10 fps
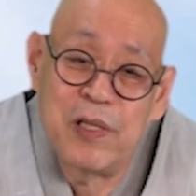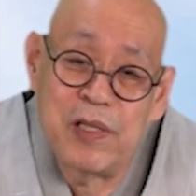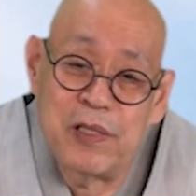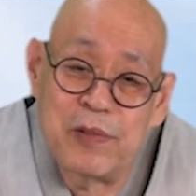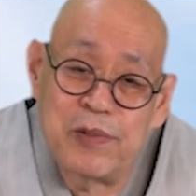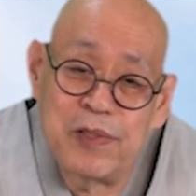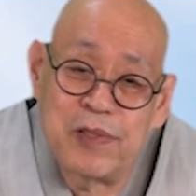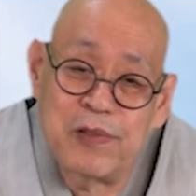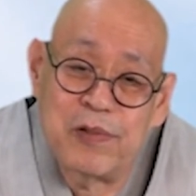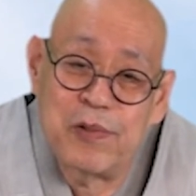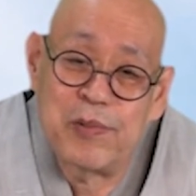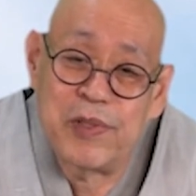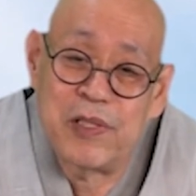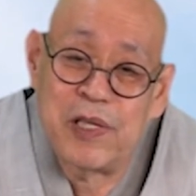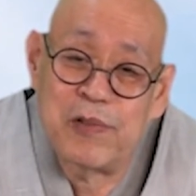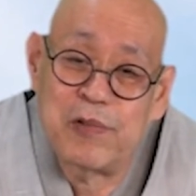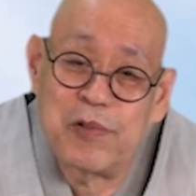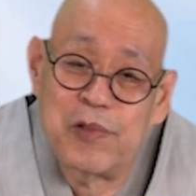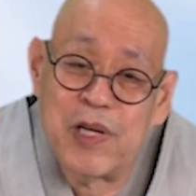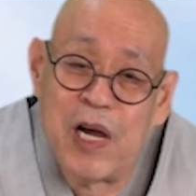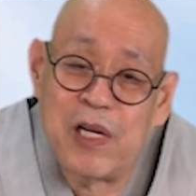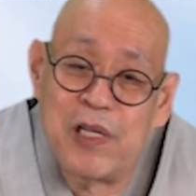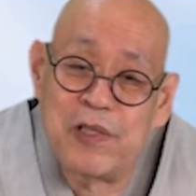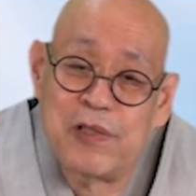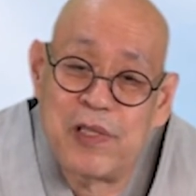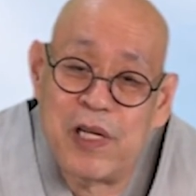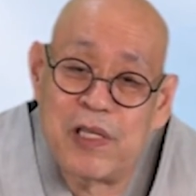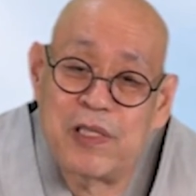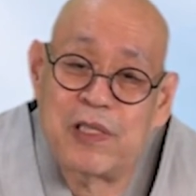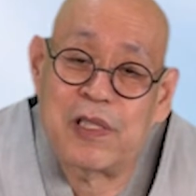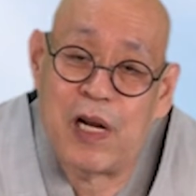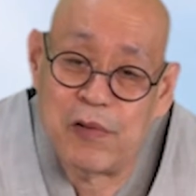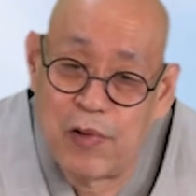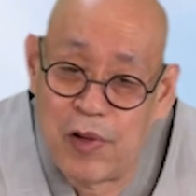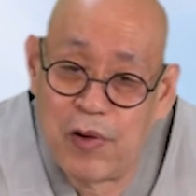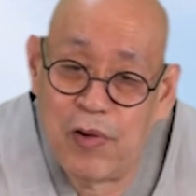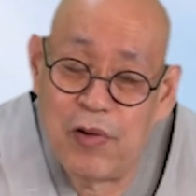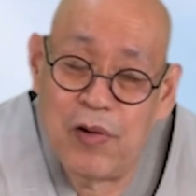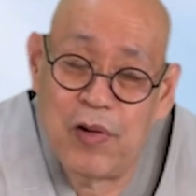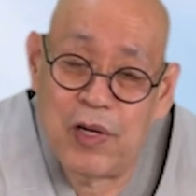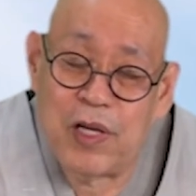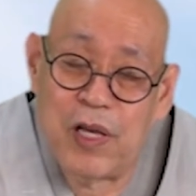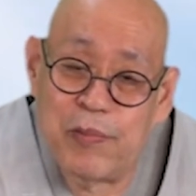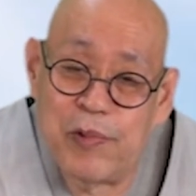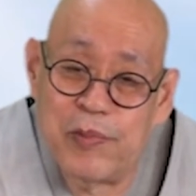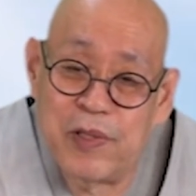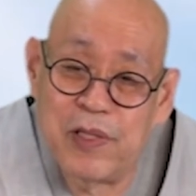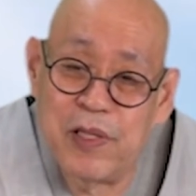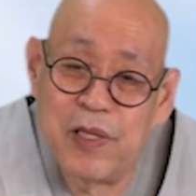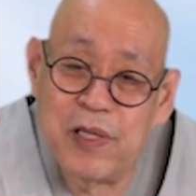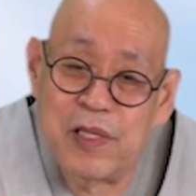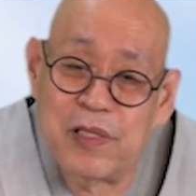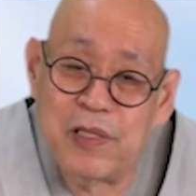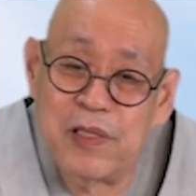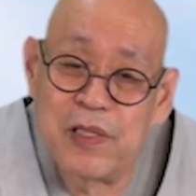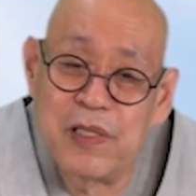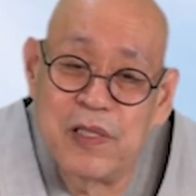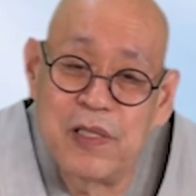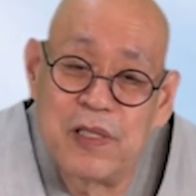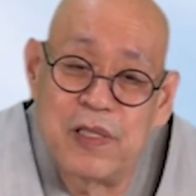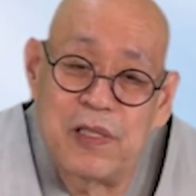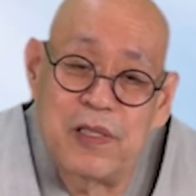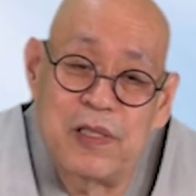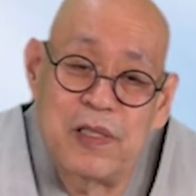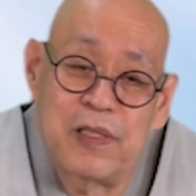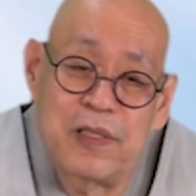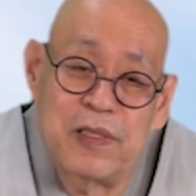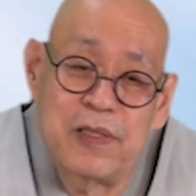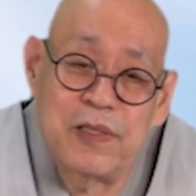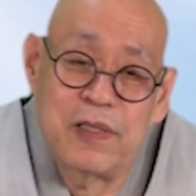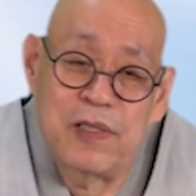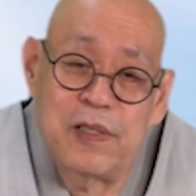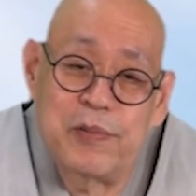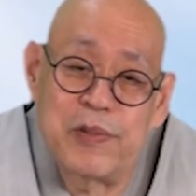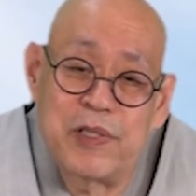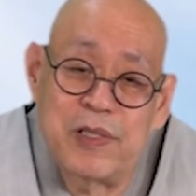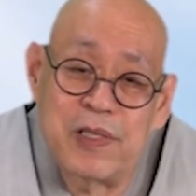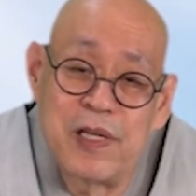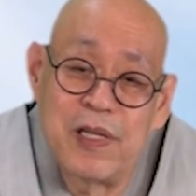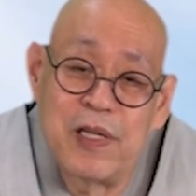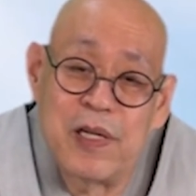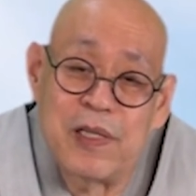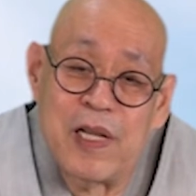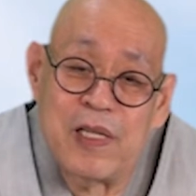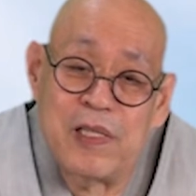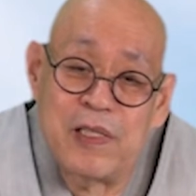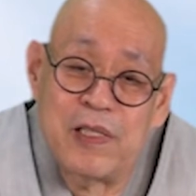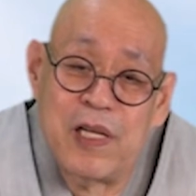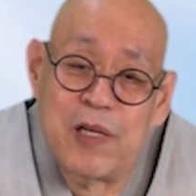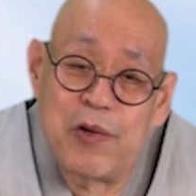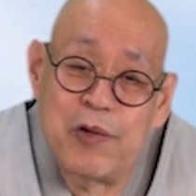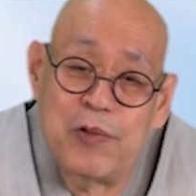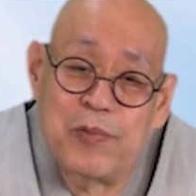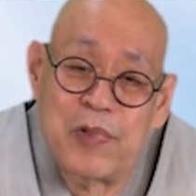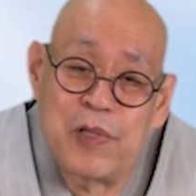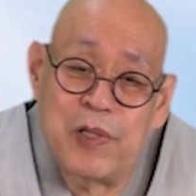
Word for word: 여러분들도 어버이날 오늘 카네이션 하나씩 달고요. 이렇게 보면. 그래서 어, 어버이, 나실 때 괴로움